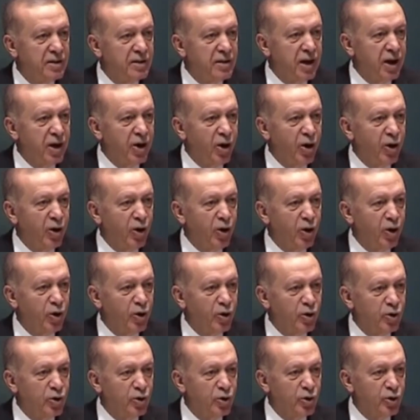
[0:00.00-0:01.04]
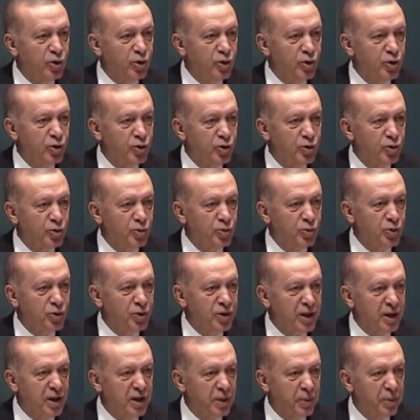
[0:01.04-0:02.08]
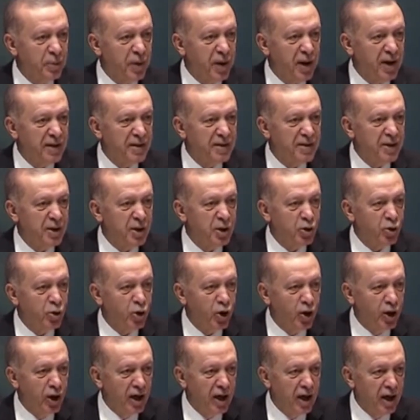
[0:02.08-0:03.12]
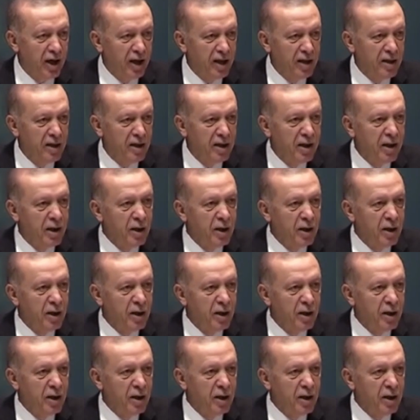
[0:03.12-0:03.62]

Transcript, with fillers: terör örgütünün güdümündeki partiyi kollayan,